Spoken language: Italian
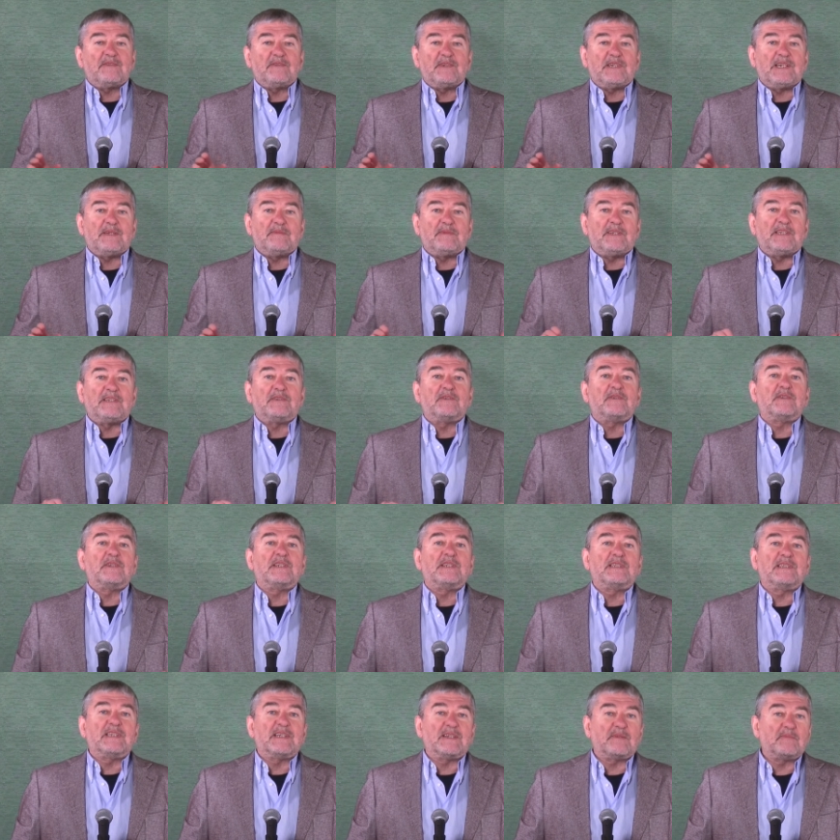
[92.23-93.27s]
è un elemento
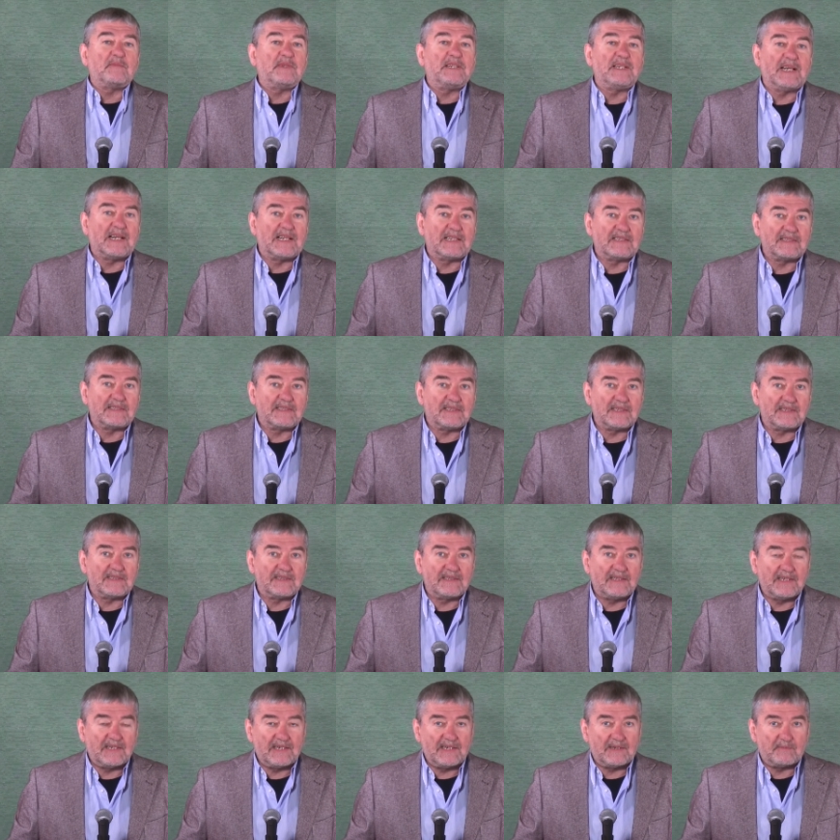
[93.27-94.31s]
determinante
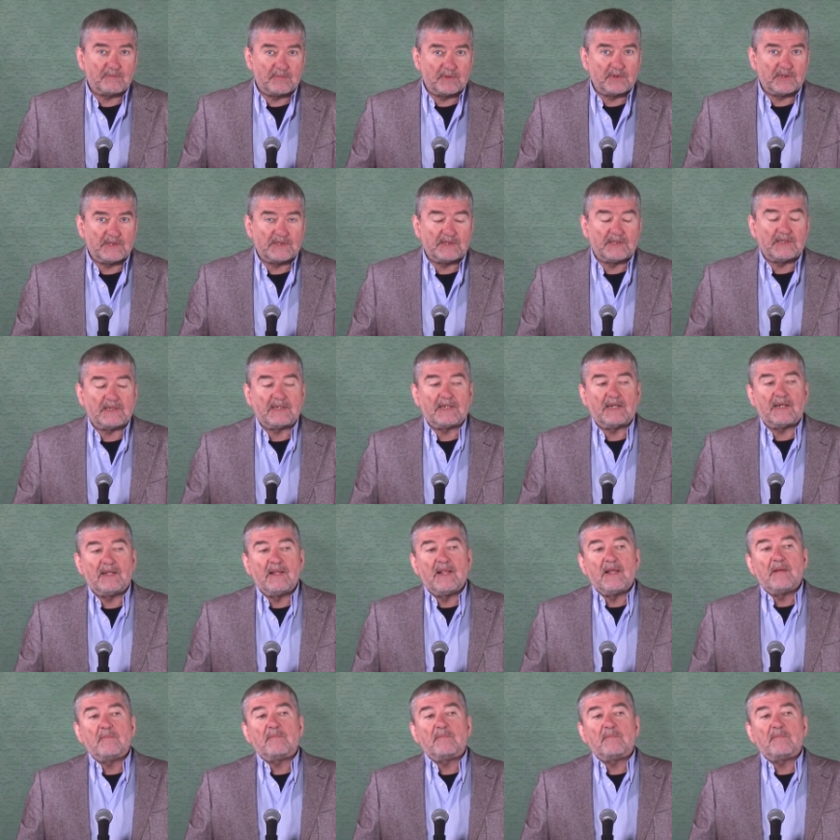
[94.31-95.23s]
della politica,